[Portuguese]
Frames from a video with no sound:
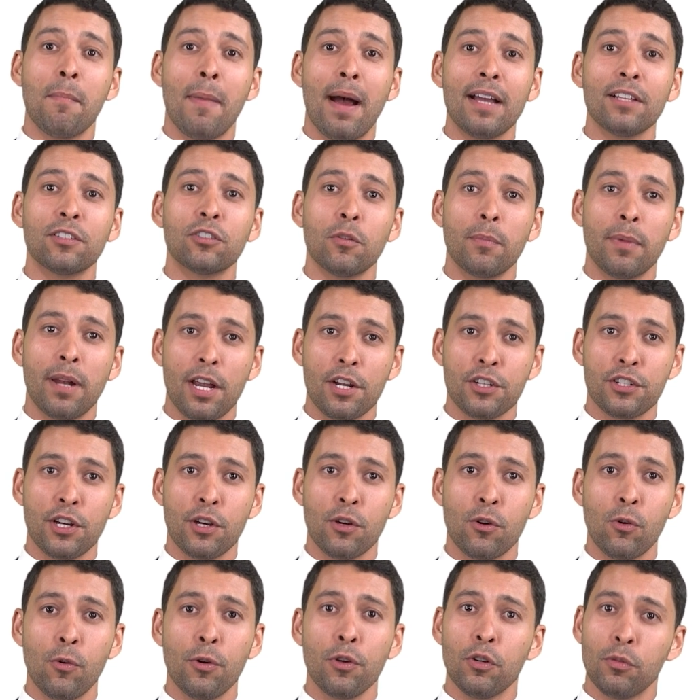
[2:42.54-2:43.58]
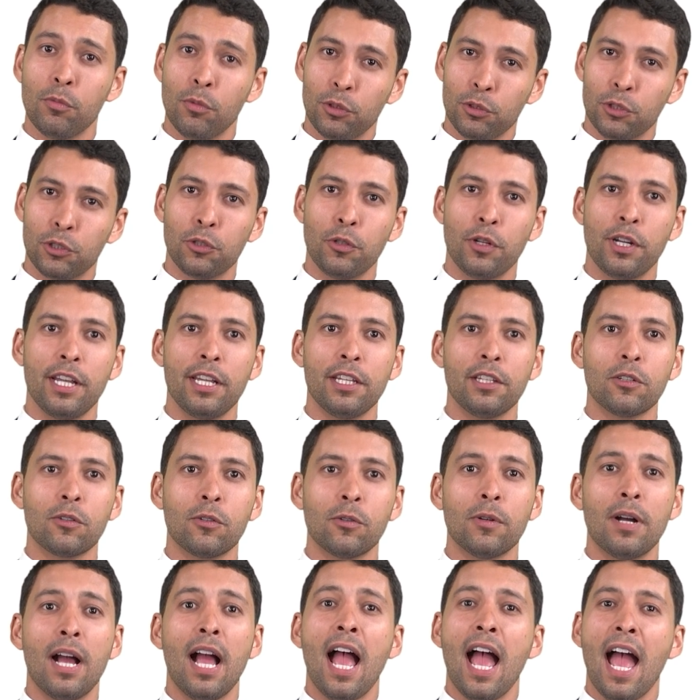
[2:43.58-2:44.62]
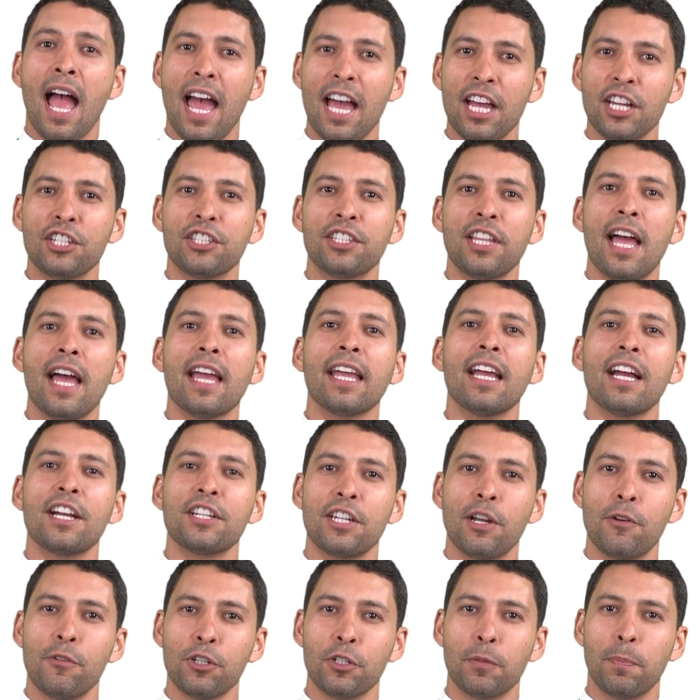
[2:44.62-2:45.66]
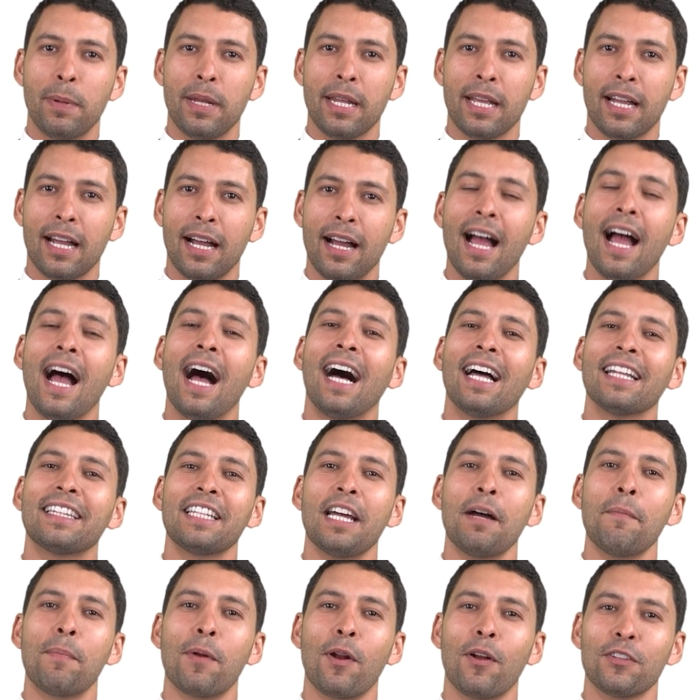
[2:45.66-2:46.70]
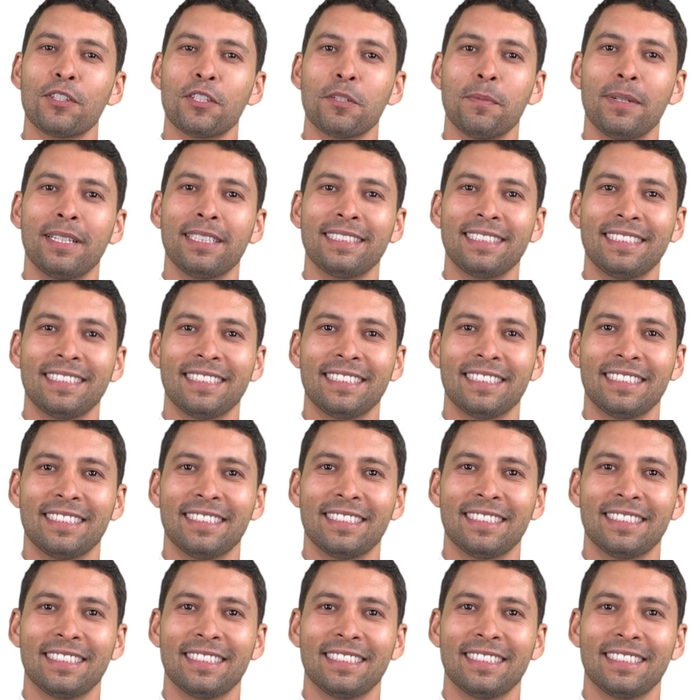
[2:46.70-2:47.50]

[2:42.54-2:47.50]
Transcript: mais sobre a AGU e o mundo jurídico? Hashtag AGU Explica. Até a próxima!